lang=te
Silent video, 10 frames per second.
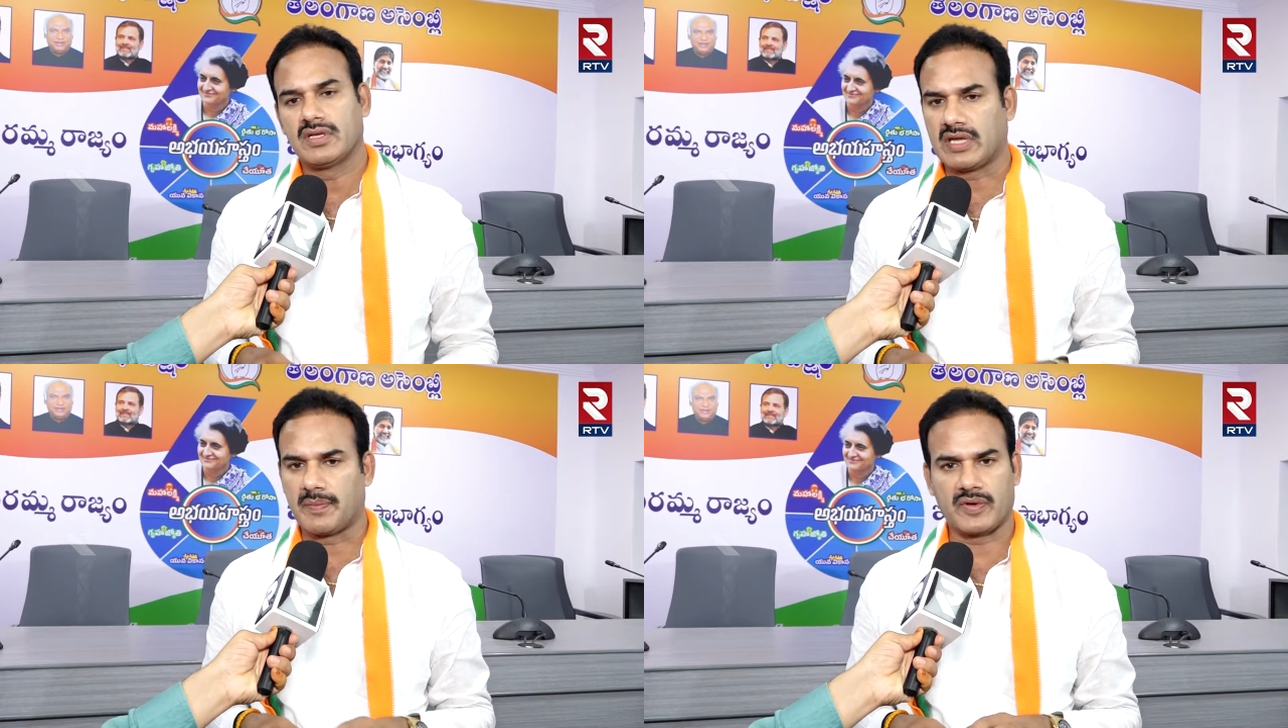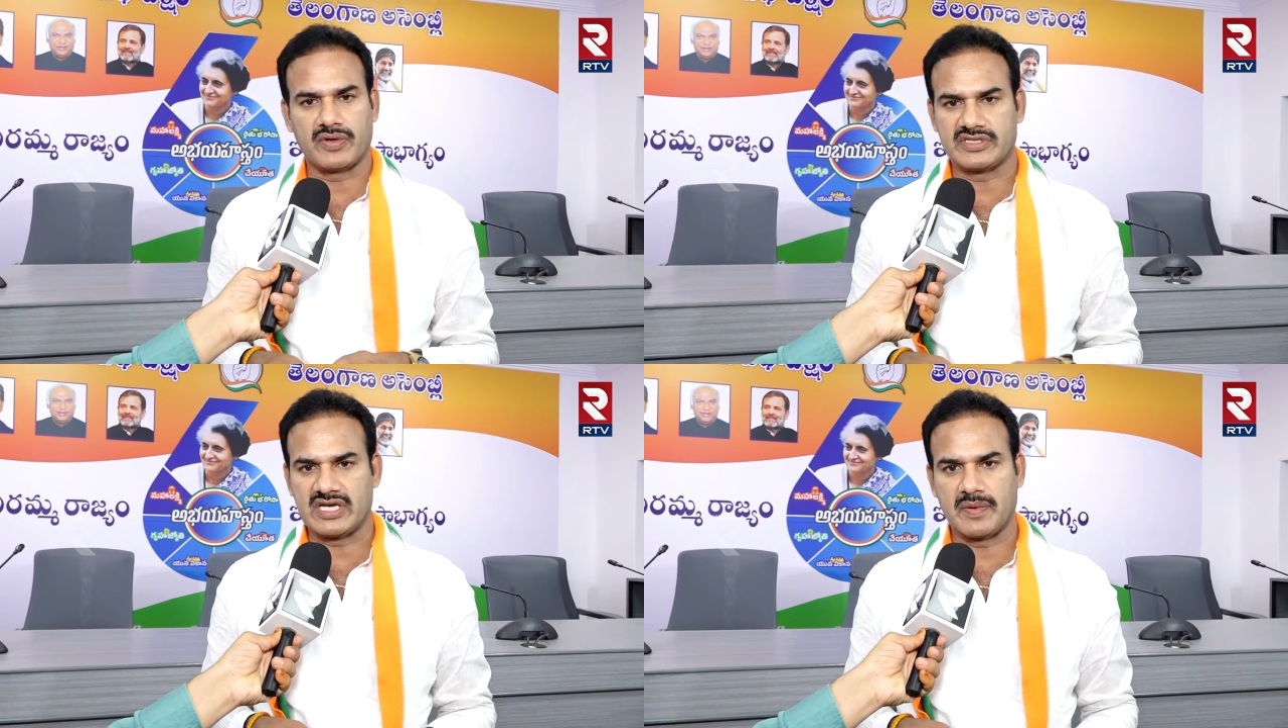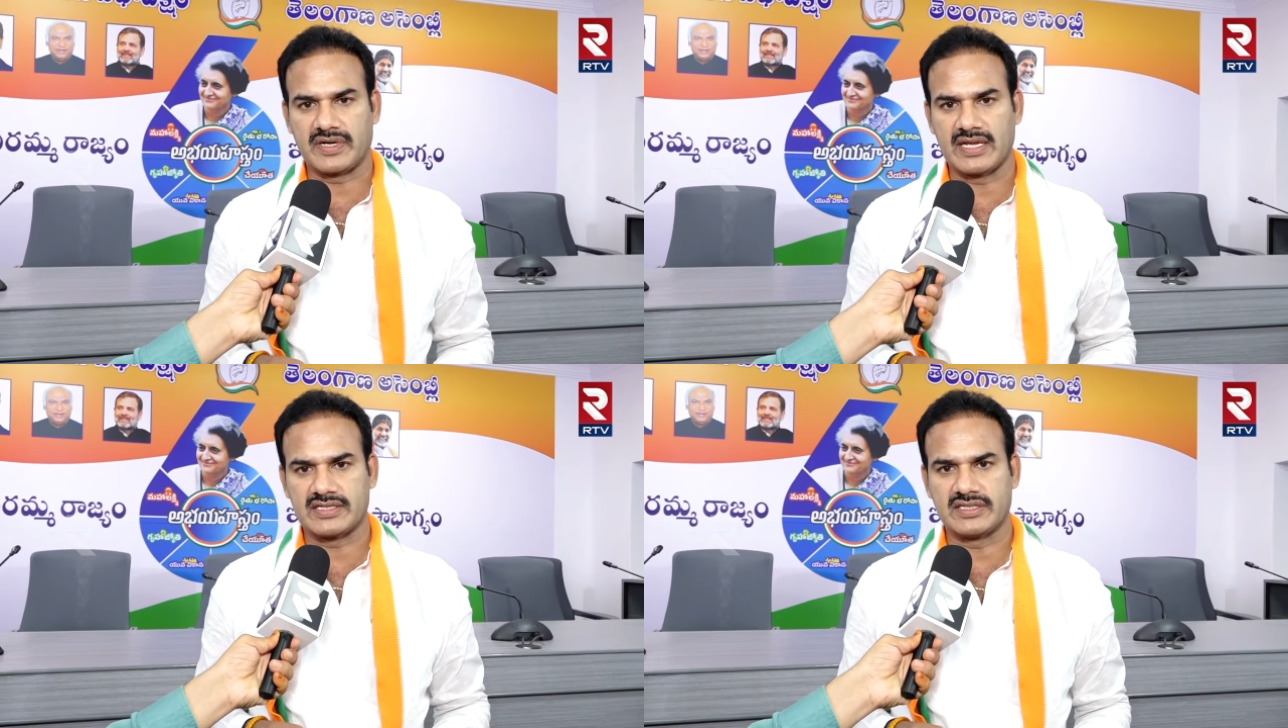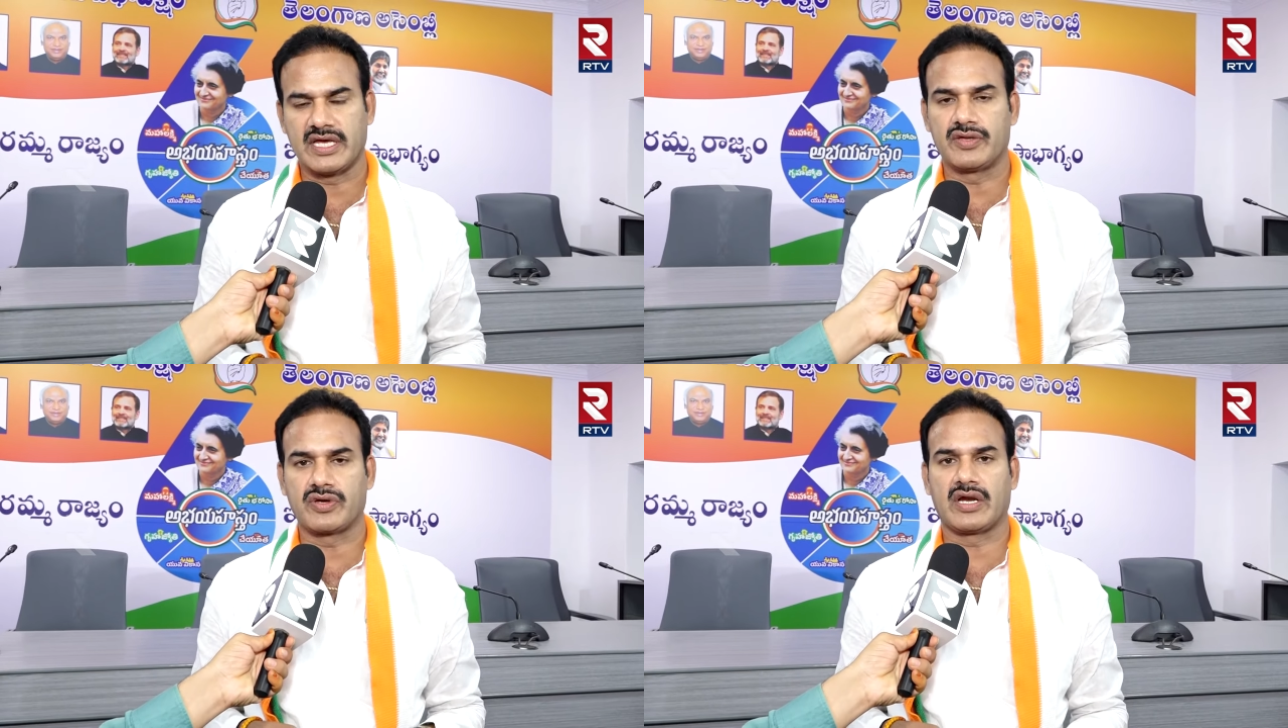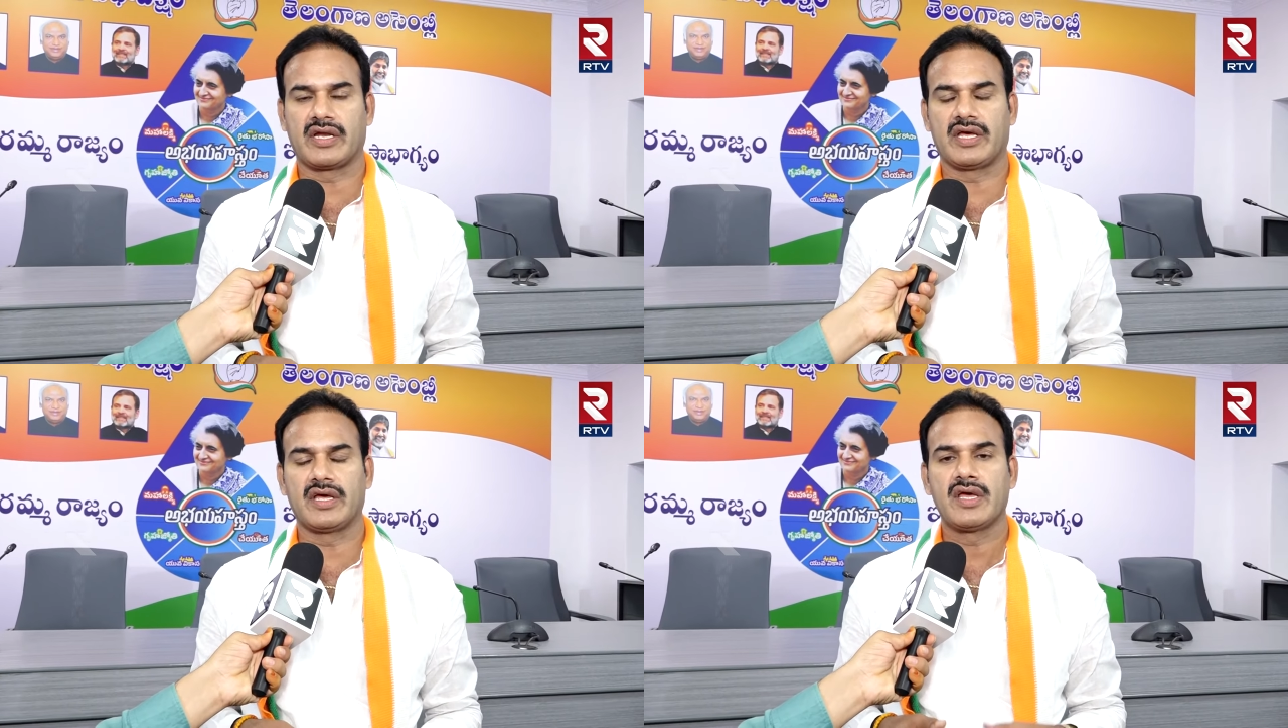తప్పకుండా చేపట్టాల్సిందే
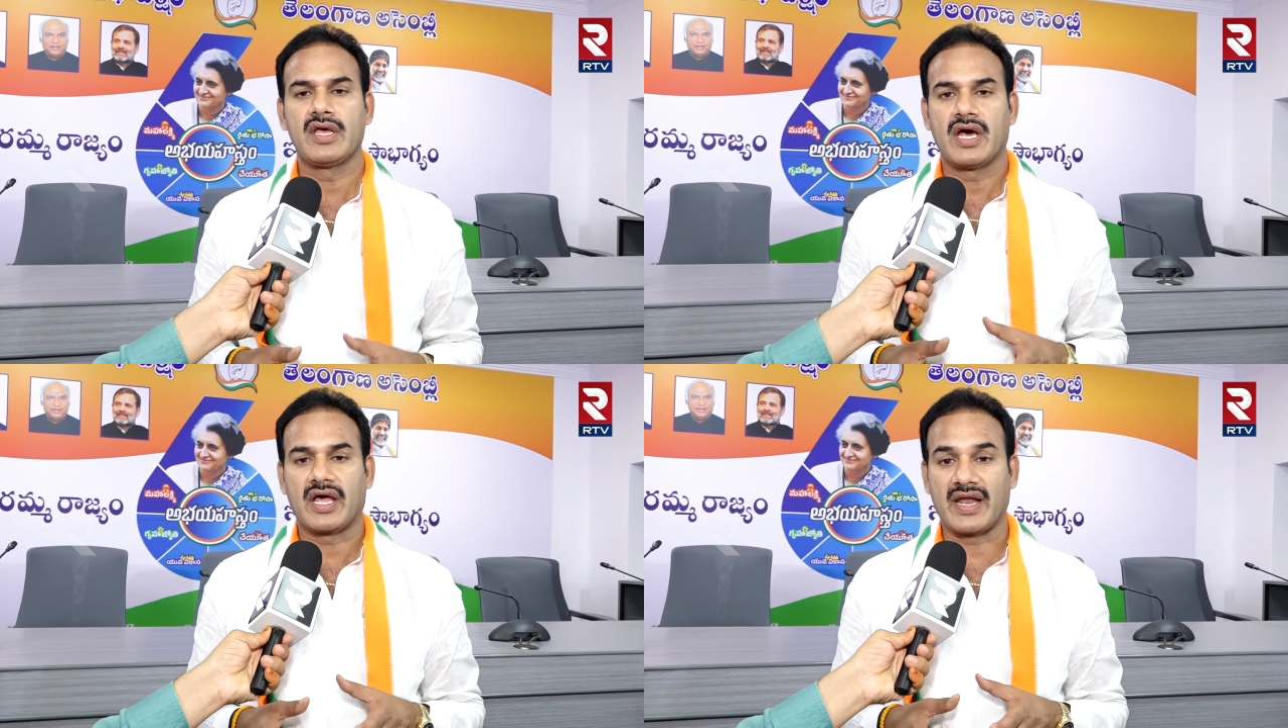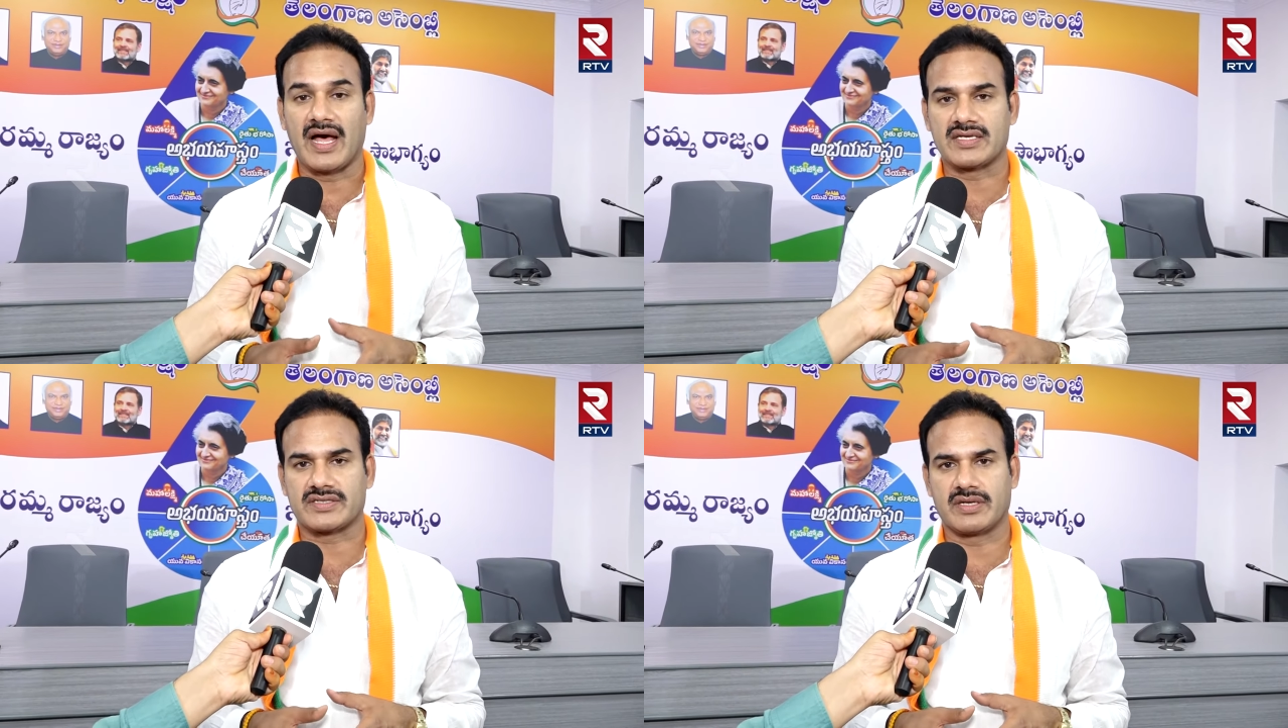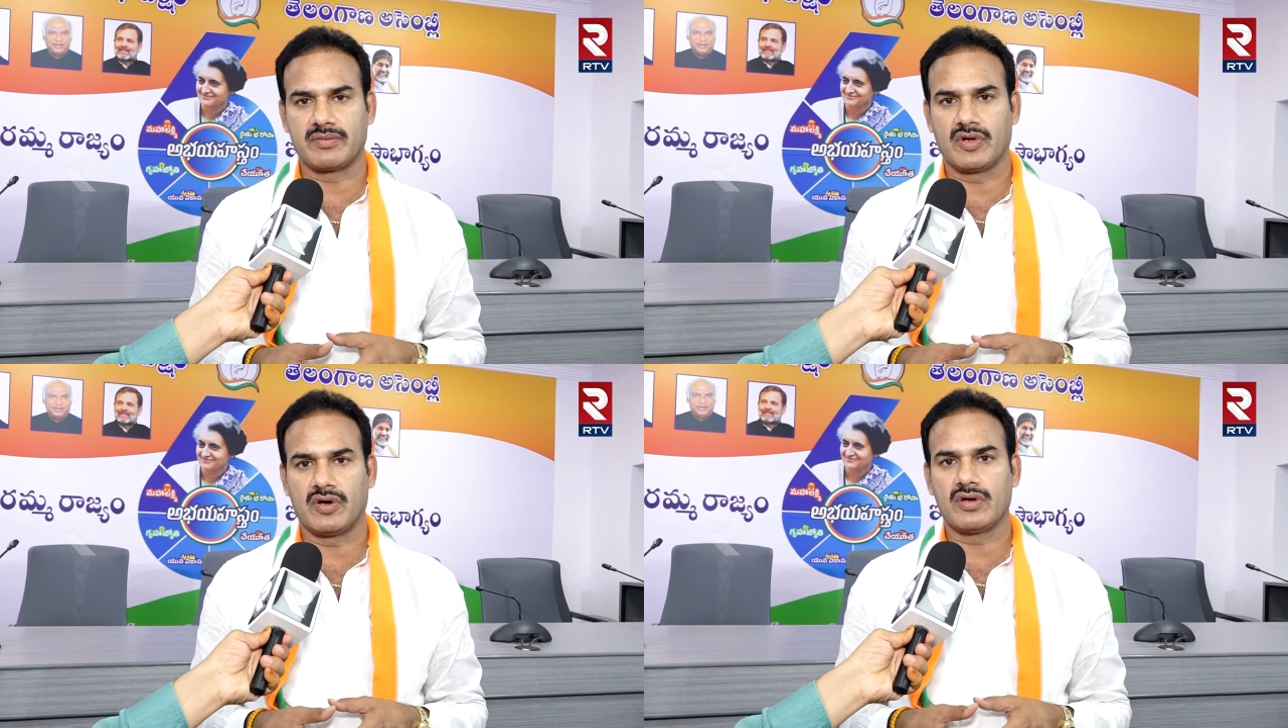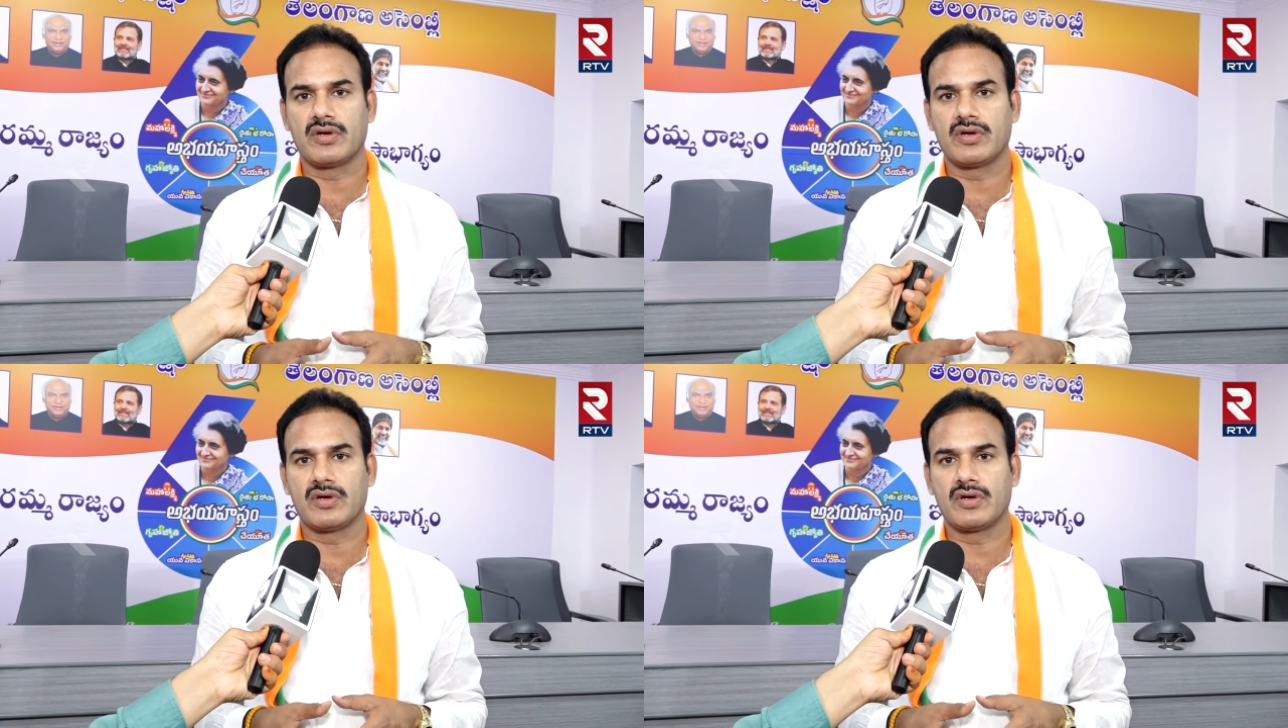ఎందుకంటే రాష్ట్రంలో